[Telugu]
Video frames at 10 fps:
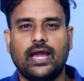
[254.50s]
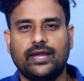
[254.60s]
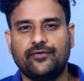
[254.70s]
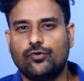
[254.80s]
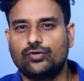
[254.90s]

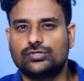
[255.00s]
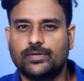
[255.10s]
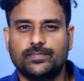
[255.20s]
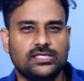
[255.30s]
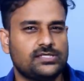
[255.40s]
అండ్ ఈ ఫోన్కి
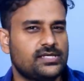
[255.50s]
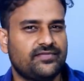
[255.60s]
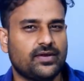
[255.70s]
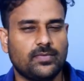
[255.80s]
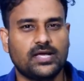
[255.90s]
సంబంధించి ఈ
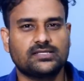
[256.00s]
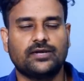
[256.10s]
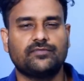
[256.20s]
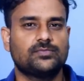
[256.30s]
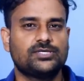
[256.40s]
వన్ బ్లాస్
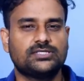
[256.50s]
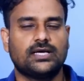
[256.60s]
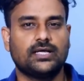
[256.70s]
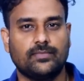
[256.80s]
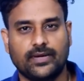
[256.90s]
కన్ఫర్మ్
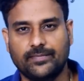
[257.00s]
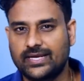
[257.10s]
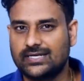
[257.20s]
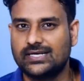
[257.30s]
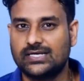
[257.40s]
చేసిన
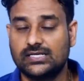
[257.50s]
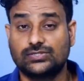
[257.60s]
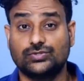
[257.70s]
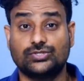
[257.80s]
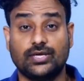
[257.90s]
రిమైనింగ్
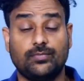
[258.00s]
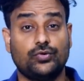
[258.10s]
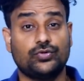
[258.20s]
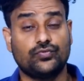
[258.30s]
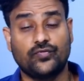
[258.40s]
డీటెయిల్స్ చూస్తే
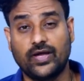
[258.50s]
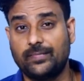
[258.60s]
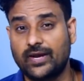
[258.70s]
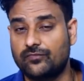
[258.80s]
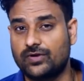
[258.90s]
బ్లూటూత్ ఫైవ్
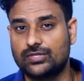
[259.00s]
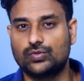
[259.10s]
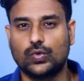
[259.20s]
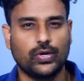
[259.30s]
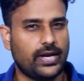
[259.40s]
పాయింట్
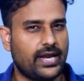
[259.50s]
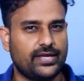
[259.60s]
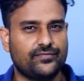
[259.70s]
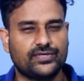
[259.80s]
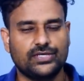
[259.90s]
వన్తో
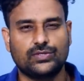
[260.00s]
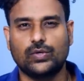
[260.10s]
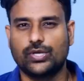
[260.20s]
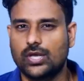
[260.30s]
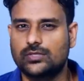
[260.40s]
ఎన్ఎఫ్సితో
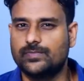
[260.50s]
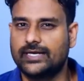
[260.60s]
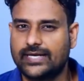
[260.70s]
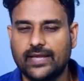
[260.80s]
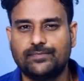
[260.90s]

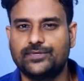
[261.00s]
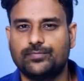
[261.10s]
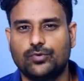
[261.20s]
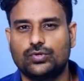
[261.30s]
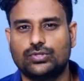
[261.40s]
యూఎస్బి టైప్ సి
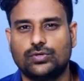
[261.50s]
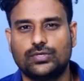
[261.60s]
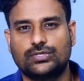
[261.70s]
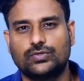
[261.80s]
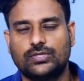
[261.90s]
పోర్ట్తో
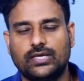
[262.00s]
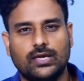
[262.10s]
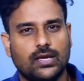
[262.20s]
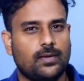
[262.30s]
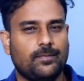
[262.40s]
వస్తుంది
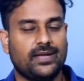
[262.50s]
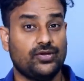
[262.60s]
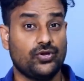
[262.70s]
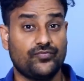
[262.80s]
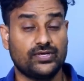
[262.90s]
మరి
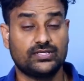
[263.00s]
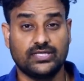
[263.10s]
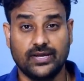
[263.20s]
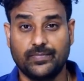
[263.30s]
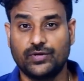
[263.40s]
యూఎఫ్ఎస్
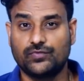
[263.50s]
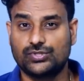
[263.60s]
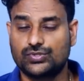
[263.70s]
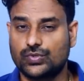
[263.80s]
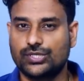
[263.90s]
త్రీ పాయింట్ ఓ
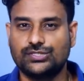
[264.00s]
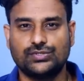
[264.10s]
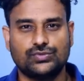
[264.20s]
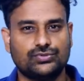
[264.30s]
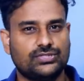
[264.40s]

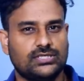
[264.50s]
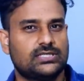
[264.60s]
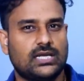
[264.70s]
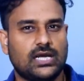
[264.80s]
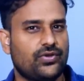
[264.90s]
స్టోరేజ్ని యూజ్
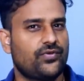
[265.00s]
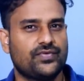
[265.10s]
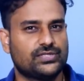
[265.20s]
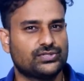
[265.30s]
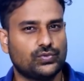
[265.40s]
చేశారా
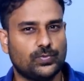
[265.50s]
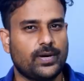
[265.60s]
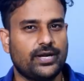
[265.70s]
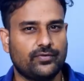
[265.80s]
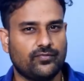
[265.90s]
యూఎఫ్ఎస్ టూ
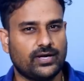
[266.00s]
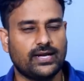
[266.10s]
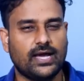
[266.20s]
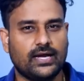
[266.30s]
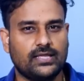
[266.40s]
పాయింట్ వన్
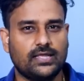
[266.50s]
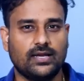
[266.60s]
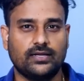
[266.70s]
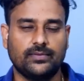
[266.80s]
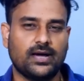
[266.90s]
అనే
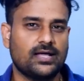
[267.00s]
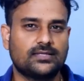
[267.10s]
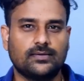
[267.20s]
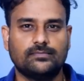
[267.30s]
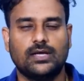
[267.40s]
దాన్ని
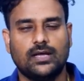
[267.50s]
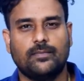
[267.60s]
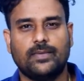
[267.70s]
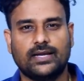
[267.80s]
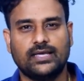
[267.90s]
మాత్రం
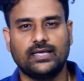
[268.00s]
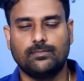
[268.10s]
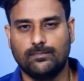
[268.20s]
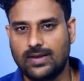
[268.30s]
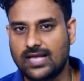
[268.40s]
మనకి
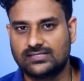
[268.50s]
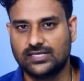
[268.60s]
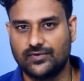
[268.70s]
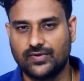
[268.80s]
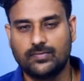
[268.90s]
బ్లాస్
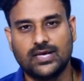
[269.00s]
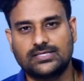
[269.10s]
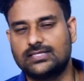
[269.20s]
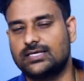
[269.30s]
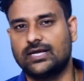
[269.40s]
ఈ వన్
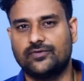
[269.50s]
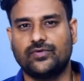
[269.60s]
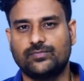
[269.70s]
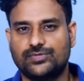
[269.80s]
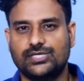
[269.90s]
బ్లాస్ అయితే
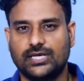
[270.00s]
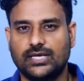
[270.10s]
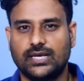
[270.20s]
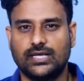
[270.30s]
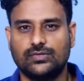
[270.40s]
కన్ఫర్మ్
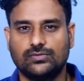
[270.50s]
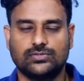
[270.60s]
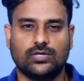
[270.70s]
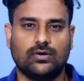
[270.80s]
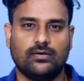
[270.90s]
చేయలేదు
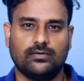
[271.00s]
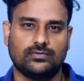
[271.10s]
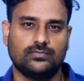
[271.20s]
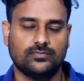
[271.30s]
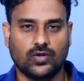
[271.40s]
సో
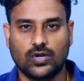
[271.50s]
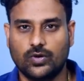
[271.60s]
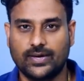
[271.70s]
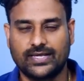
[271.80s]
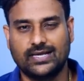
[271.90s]

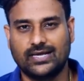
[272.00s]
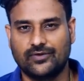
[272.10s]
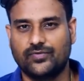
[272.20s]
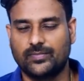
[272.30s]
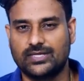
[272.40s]
త్వరలో మనకి
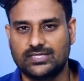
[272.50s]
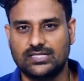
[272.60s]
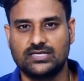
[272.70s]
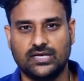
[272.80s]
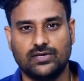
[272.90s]
కన్ఫర్మ్గా
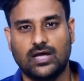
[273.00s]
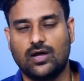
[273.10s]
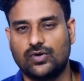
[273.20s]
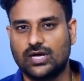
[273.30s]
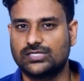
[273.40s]
తెలిసే
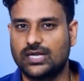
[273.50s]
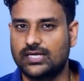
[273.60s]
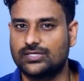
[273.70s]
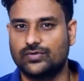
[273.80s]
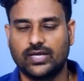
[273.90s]
అవకాశాలు
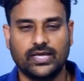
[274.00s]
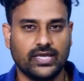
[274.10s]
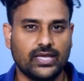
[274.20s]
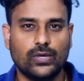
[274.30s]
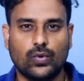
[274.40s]
అయితే ఉన్నాయి
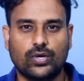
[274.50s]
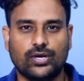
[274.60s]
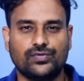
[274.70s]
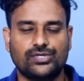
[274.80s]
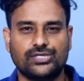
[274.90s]
ఈ
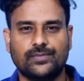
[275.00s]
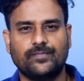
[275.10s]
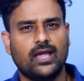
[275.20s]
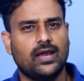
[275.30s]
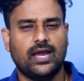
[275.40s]
ఒక్క విషయం
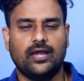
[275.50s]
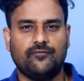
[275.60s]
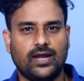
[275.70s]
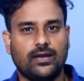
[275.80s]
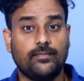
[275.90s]

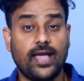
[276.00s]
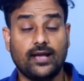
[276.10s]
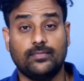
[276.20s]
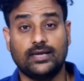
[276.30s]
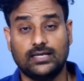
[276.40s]
అండ్ ఫ్రంట్
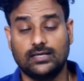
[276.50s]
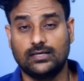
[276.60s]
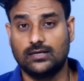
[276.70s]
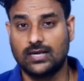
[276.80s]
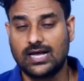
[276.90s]
బ్యాక్ మనకి
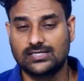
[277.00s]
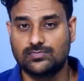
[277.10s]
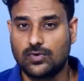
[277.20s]
గ్లాస్